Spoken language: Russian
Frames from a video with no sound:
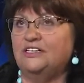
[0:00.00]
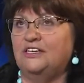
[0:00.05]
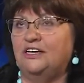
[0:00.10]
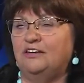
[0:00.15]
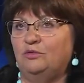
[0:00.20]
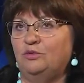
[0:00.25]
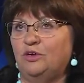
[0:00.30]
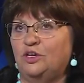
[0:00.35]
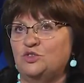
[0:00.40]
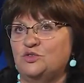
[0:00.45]
Я
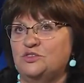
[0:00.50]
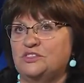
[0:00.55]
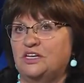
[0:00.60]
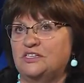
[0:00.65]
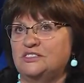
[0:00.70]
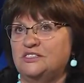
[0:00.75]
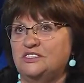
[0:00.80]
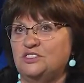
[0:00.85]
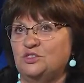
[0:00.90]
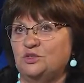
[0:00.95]
вам хочу
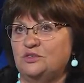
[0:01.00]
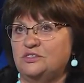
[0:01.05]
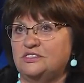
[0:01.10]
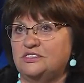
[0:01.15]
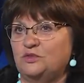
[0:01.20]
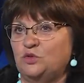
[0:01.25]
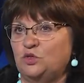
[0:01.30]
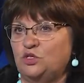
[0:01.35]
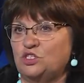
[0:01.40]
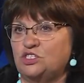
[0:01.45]
сказать, что на
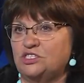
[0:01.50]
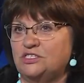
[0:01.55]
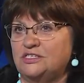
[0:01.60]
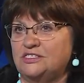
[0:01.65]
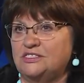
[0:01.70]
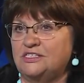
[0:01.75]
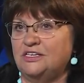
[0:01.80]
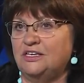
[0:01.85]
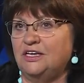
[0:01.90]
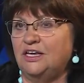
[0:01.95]
сегодняшний
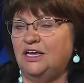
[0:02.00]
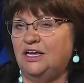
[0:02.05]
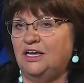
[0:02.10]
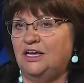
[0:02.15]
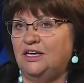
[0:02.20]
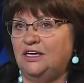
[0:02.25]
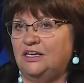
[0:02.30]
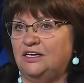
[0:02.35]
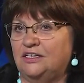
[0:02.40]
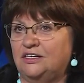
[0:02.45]
день
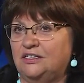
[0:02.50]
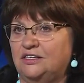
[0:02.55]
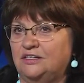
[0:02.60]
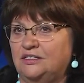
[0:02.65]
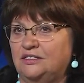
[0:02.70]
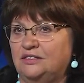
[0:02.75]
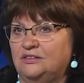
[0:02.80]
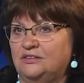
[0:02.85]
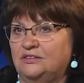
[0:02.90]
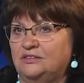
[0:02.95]

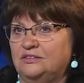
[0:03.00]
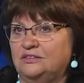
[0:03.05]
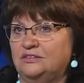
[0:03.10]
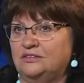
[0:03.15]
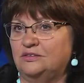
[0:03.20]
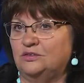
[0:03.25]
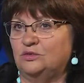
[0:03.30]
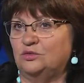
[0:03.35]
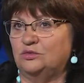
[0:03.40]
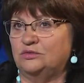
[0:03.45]
э,
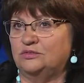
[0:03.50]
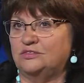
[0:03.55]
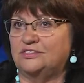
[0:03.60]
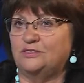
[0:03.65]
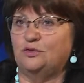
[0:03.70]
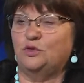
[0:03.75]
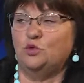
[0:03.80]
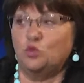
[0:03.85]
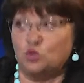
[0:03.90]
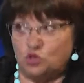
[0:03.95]

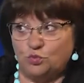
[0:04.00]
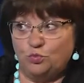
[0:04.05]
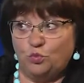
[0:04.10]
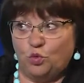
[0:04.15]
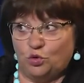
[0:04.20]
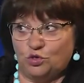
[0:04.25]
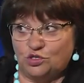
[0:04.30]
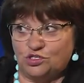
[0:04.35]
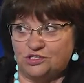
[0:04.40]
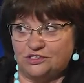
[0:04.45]
сегодня уже
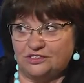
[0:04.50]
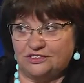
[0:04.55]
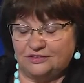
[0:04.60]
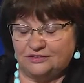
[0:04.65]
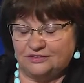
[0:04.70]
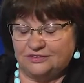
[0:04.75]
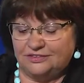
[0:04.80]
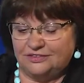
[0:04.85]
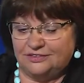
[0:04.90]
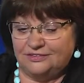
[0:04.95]
больше,
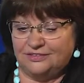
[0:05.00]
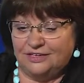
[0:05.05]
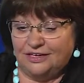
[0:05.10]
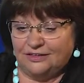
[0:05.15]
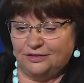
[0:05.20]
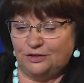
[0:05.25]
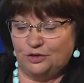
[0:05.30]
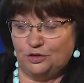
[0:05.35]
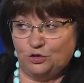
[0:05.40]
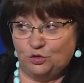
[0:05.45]
это
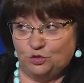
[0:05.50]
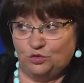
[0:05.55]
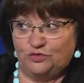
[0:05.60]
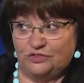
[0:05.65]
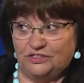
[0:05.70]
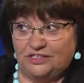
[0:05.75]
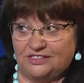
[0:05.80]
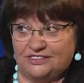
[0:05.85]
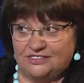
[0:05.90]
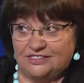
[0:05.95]
данные до
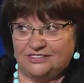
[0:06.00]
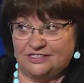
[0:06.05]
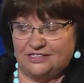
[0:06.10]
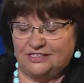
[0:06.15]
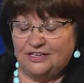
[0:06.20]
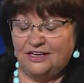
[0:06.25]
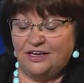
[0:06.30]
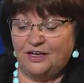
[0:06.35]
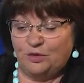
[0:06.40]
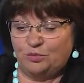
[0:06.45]
12
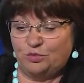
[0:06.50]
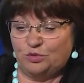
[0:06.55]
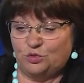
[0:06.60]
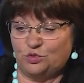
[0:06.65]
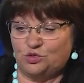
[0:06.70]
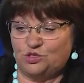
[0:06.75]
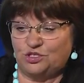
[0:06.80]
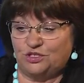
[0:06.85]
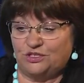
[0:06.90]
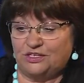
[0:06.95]
дня я
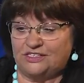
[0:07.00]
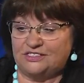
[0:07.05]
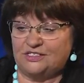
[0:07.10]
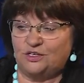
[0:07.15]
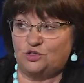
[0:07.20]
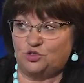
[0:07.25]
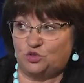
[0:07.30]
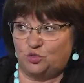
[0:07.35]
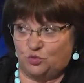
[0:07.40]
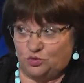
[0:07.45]
получила, я
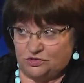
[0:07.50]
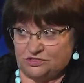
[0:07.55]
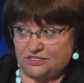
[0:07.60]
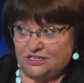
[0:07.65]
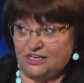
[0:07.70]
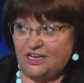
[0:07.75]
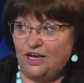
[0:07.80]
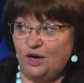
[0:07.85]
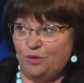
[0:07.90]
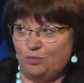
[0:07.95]
знаю, что
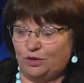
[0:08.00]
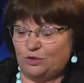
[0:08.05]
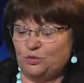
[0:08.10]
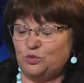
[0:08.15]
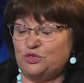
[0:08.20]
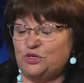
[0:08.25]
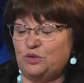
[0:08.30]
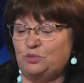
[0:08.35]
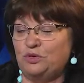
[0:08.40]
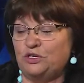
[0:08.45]
после
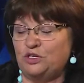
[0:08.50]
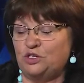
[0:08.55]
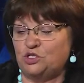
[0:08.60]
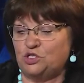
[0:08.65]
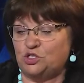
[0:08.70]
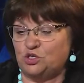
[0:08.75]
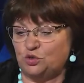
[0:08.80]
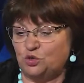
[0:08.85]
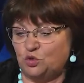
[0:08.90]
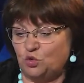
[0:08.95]
полудня были
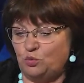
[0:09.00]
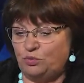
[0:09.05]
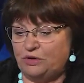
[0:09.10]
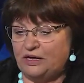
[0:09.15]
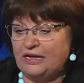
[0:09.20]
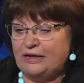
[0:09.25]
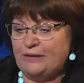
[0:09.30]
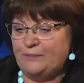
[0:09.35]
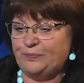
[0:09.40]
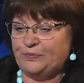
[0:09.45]
еще группы,
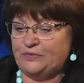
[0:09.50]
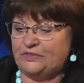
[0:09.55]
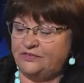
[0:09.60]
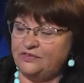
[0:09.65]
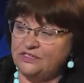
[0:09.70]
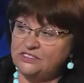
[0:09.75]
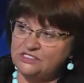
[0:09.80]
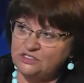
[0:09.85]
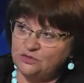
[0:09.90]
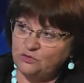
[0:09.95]

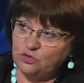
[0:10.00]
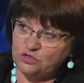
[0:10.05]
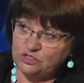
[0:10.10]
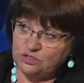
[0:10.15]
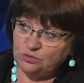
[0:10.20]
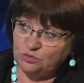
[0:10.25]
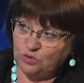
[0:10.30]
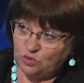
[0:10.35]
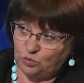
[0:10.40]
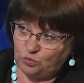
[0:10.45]

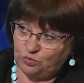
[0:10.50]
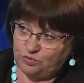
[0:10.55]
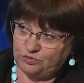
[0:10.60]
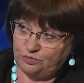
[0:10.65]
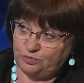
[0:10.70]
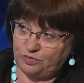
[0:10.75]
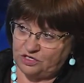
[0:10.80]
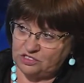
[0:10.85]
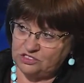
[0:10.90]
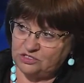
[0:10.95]
208 групп
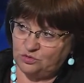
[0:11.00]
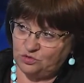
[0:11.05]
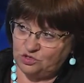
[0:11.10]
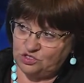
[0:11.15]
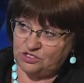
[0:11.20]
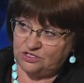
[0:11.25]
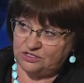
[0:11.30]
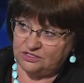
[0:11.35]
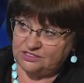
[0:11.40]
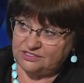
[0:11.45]
прошло
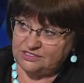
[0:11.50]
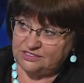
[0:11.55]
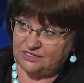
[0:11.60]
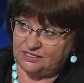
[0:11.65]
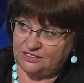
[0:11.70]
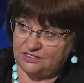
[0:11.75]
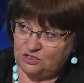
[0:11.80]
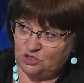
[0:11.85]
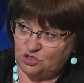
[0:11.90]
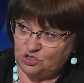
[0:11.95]
через
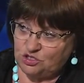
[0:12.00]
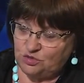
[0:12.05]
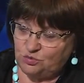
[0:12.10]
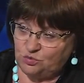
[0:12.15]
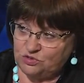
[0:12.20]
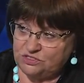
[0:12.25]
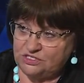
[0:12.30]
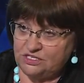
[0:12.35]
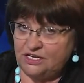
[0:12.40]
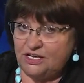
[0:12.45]
античный
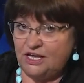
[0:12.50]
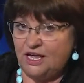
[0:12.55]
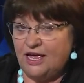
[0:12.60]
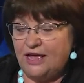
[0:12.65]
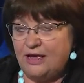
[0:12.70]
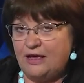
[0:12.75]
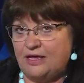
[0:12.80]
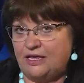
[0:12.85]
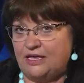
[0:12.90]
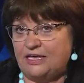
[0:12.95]
музей,
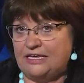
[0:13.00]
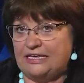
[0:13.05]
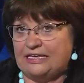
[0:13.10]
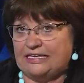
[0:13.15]
и